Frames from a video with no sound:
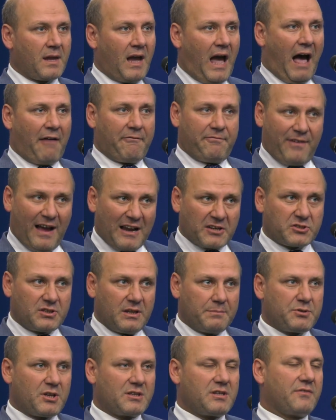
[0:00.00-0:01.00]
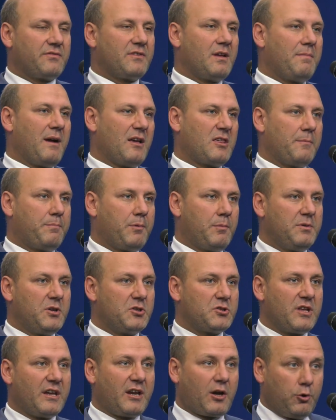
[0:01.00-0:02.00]
a ważny przecież w debacie
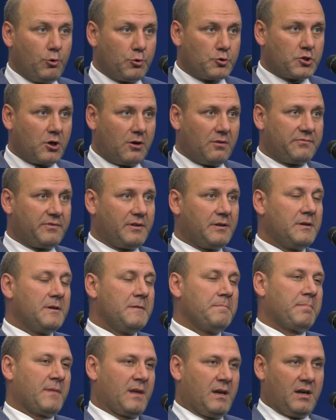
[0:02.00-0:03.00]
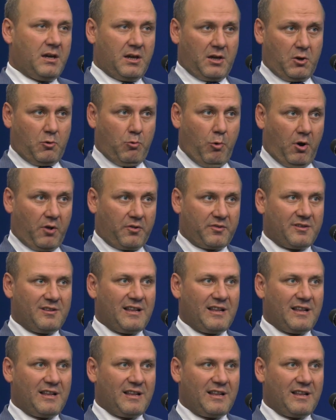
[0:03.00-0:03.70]
publicznej kluczowy e, głos.